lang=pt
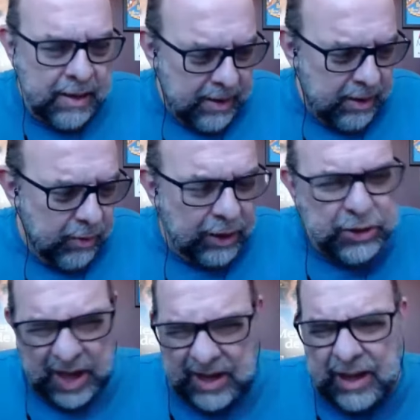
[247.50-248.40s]
eu
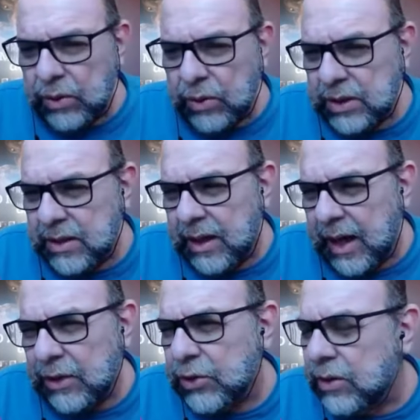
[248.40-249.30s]
acho que ainda
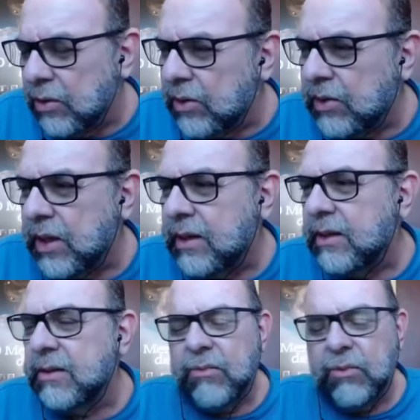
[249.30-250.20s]
demonstra, acho, não tenho
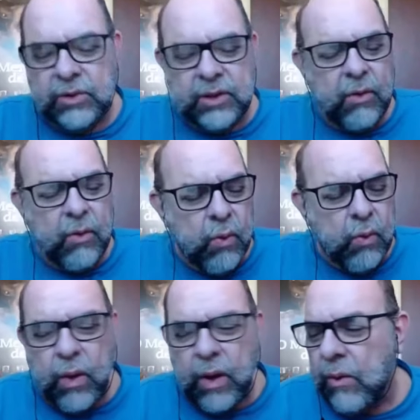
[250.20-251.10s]
certeza, demonstra o
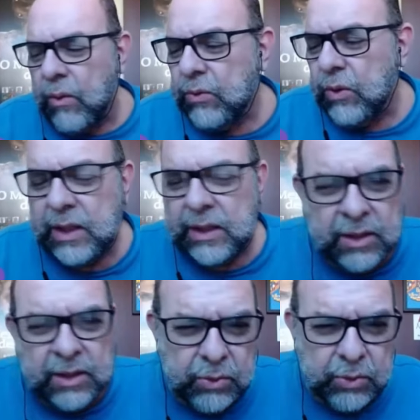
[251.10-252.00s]
quão nós ainda
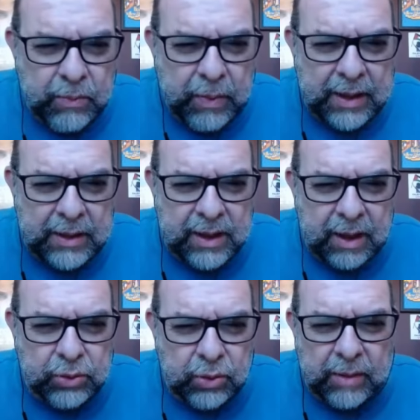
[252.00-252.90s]
somos um país
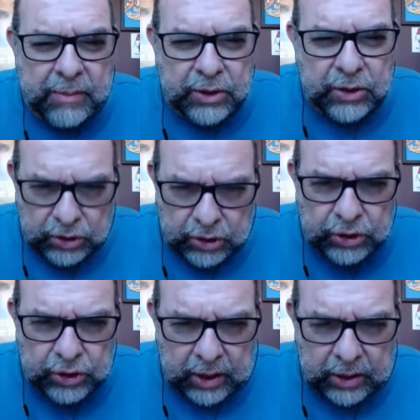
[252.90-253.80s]
absolutamente
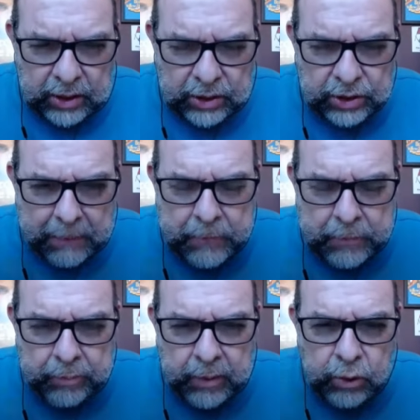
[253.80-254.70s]
indigente
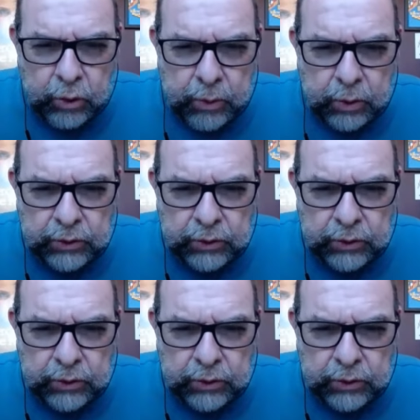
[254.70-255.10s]
do ponto